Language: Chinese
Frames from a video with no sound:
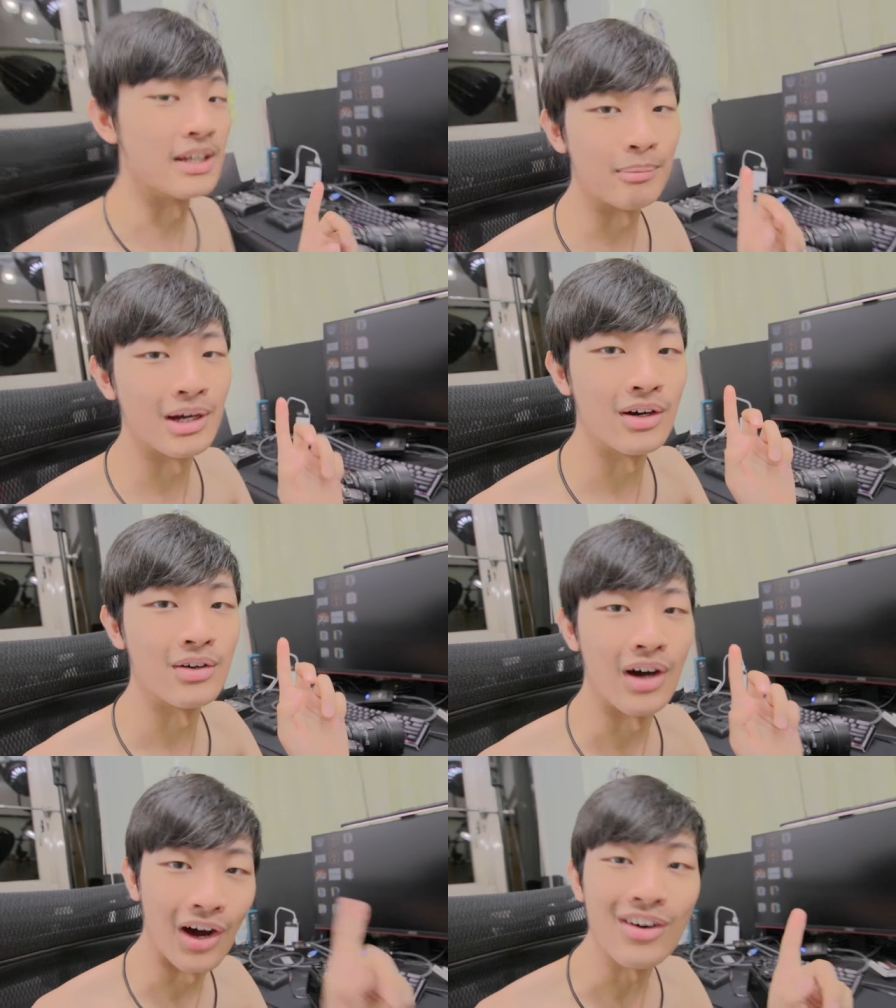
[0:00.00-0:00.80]
你们
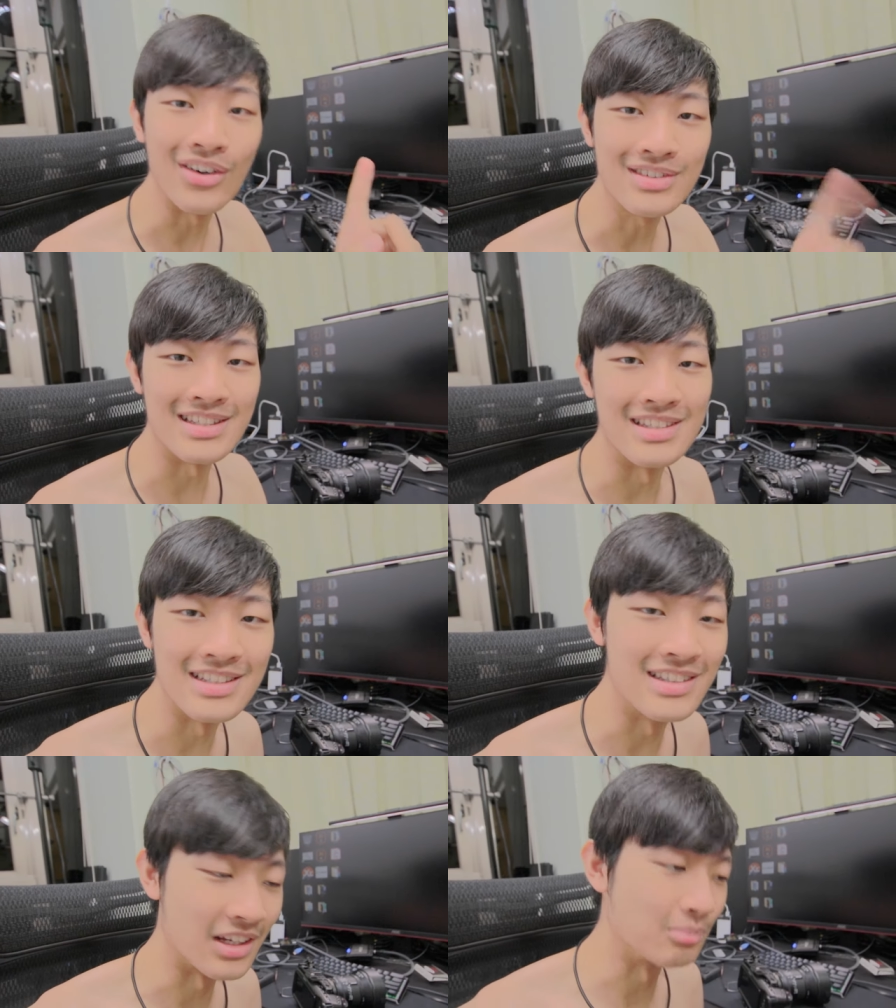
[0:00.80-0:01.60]
要好好仔
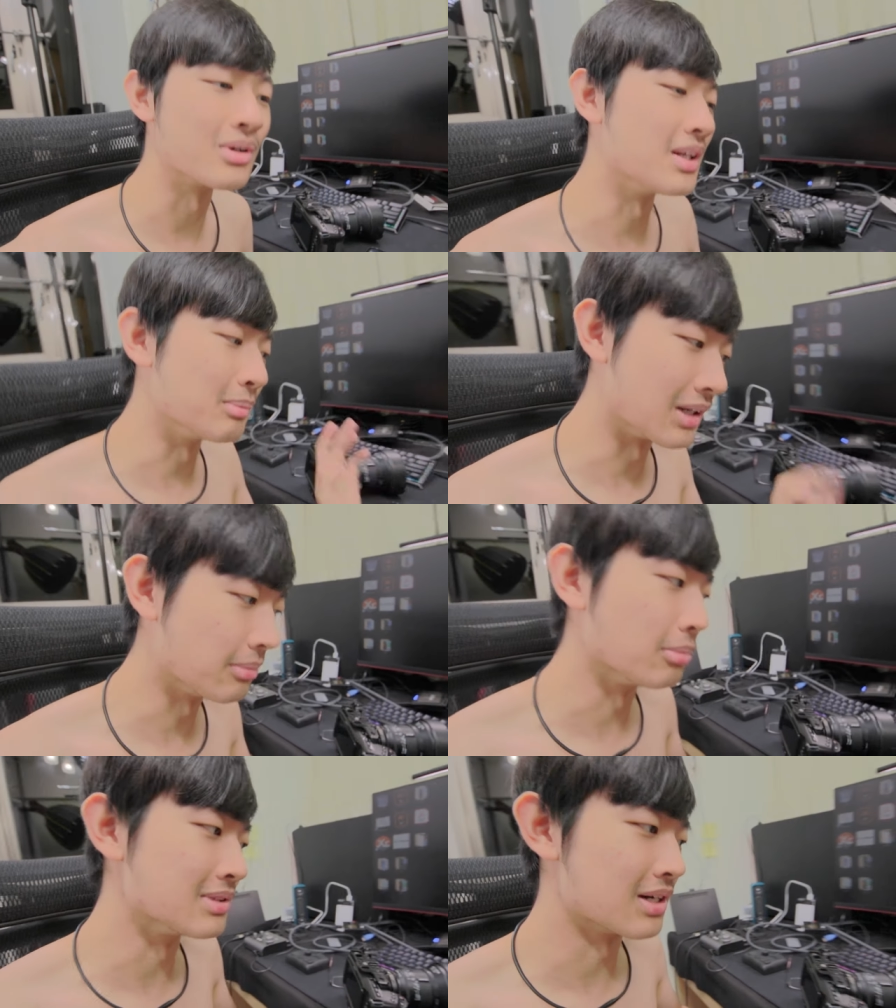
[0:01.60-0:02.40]
细听，不然你们根
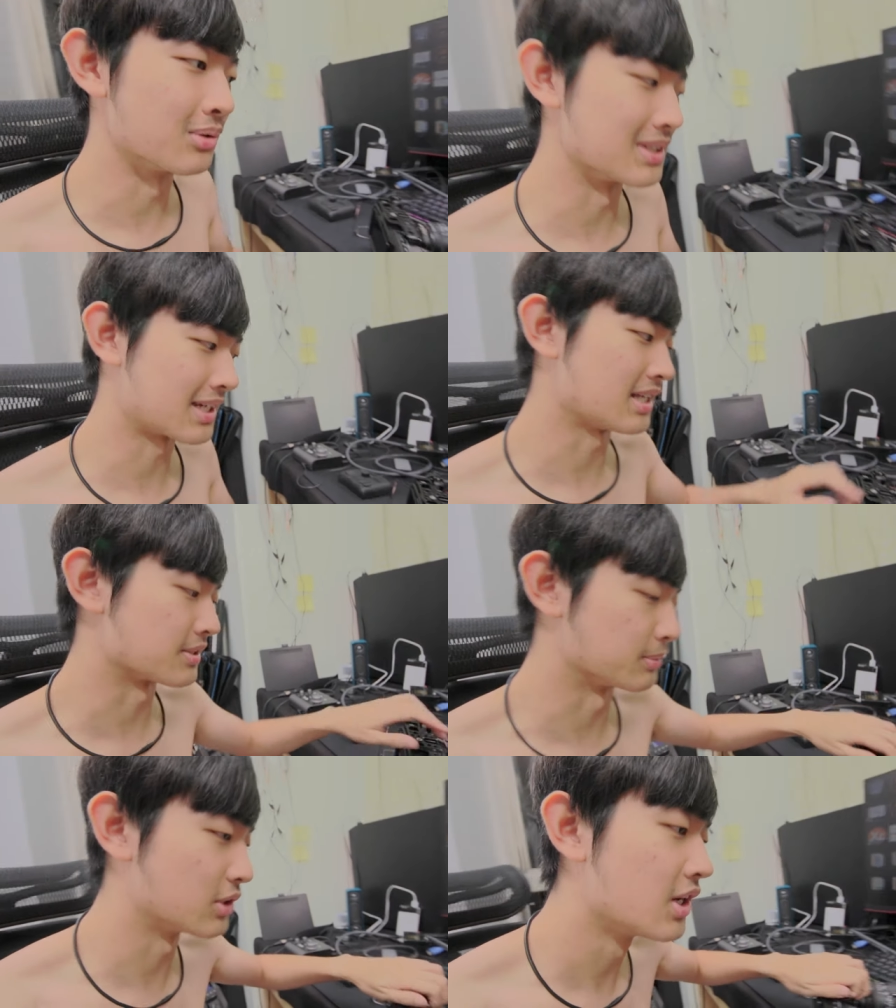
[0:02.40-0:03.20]
本不知道我在干
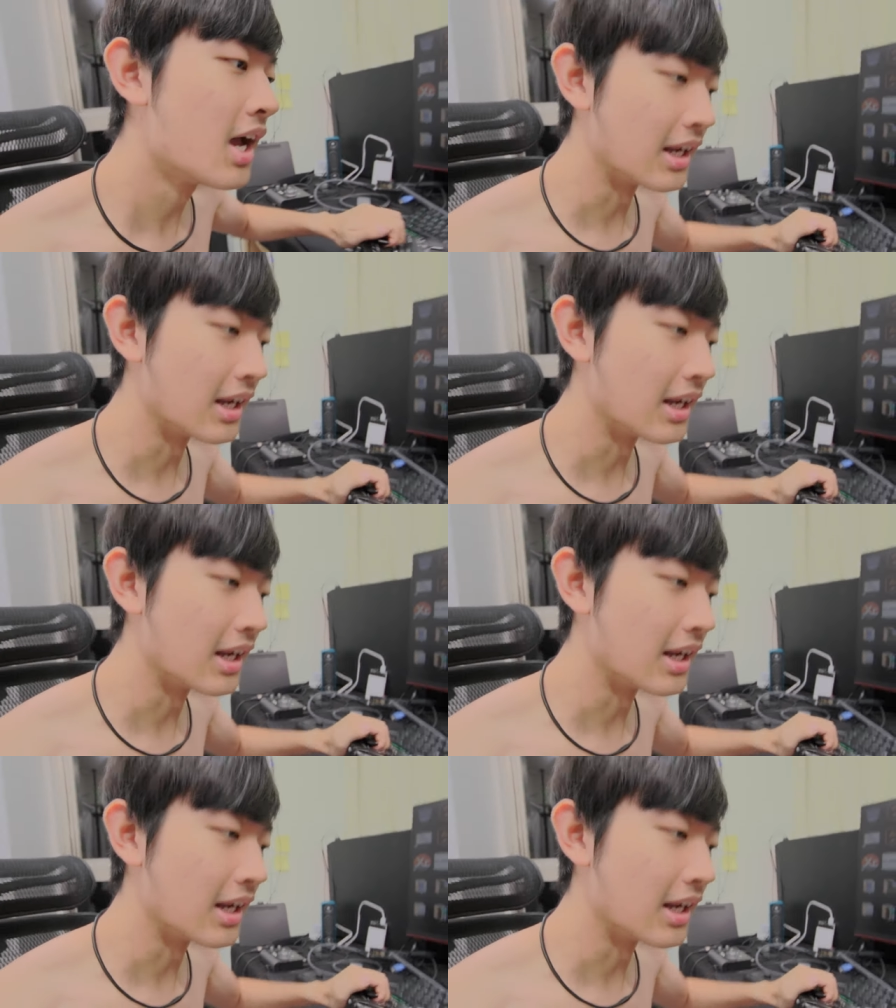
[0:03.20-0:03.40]
什么。